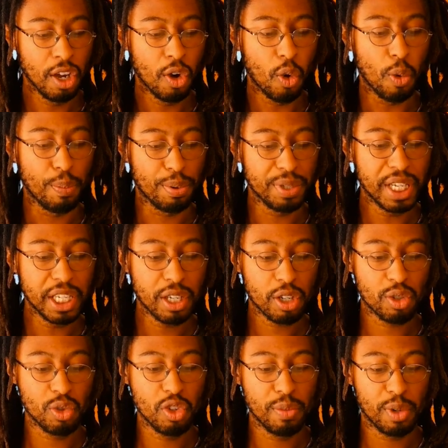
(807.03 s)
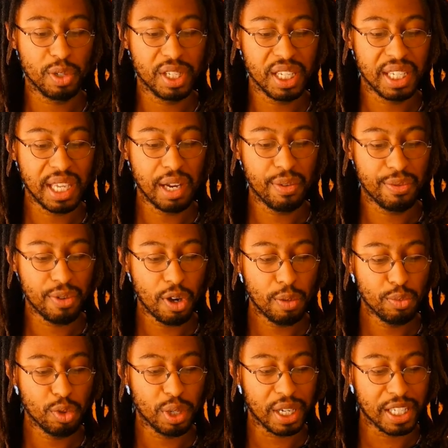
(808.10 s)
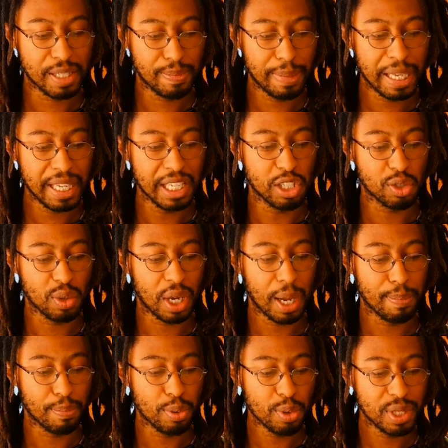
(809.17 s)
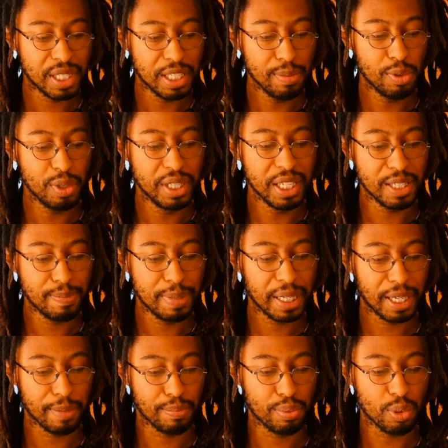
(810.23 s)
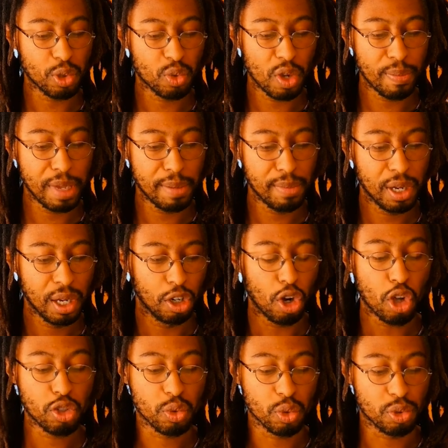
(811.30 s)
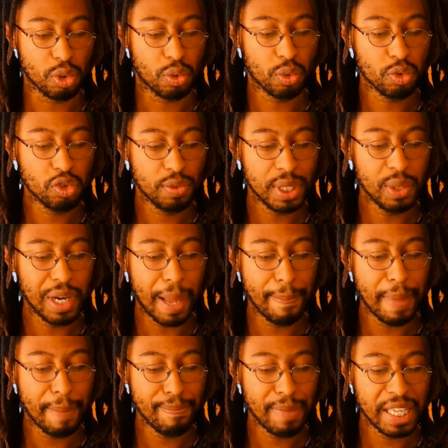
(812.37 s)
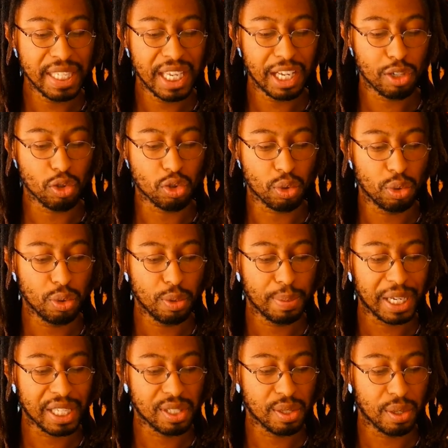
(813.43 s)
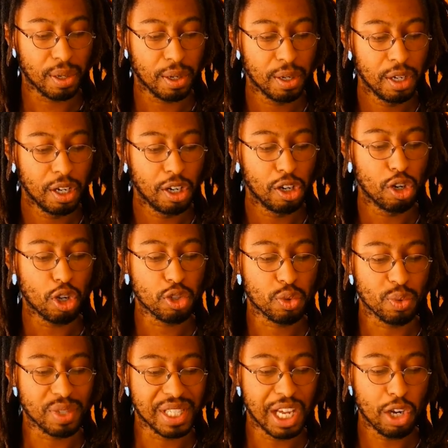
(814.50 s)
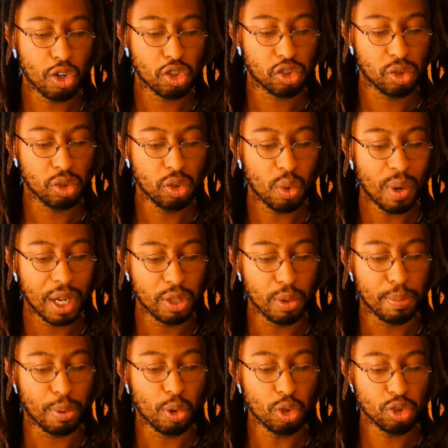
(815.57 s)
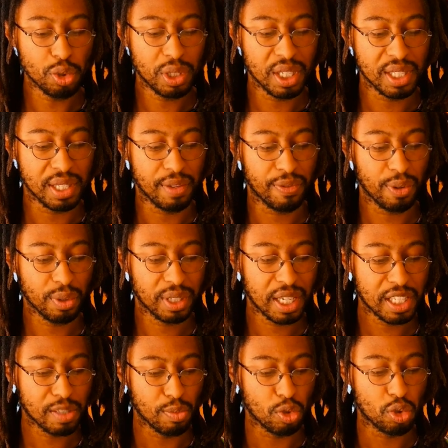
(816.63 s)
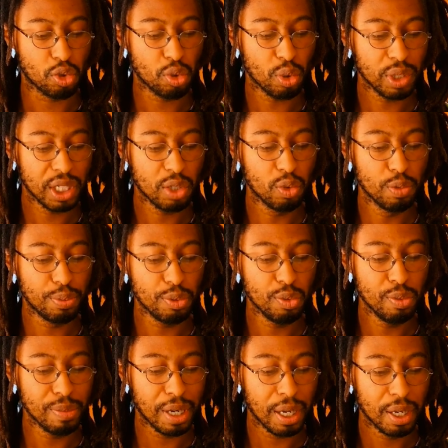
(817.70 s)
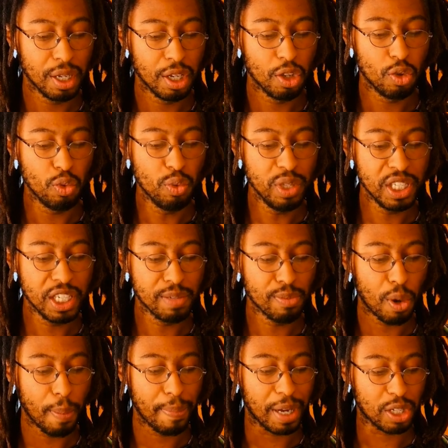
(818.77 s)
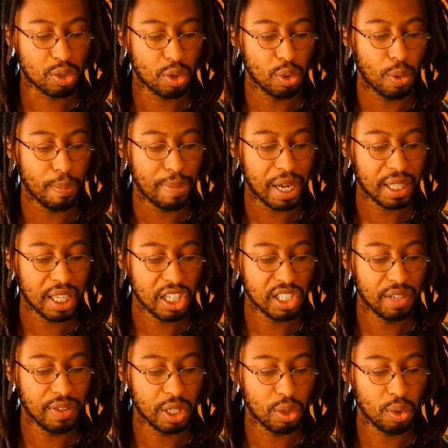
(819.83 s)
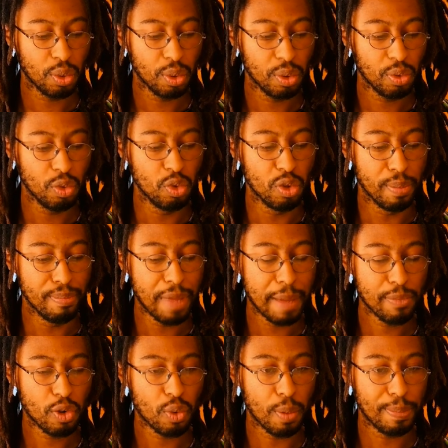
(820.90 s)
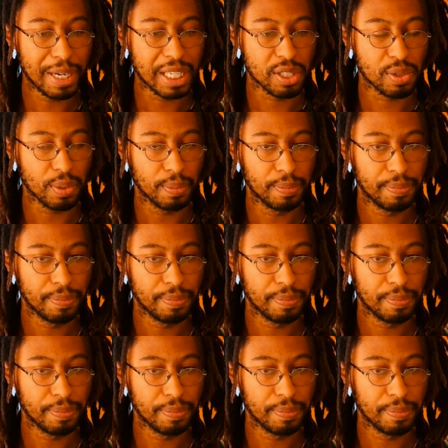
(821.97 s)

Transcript: On peut d'ailleurs se demander quelle forme de respect il sera possible d'espérer pour soi-même lorsqu'on se conduit de la même manière que son oppresseur, lorsqu'on s'arroge le droit de projeter ses fantasmes sur des groupes humains uniquement parce que l'on partage avec eux une même complexion.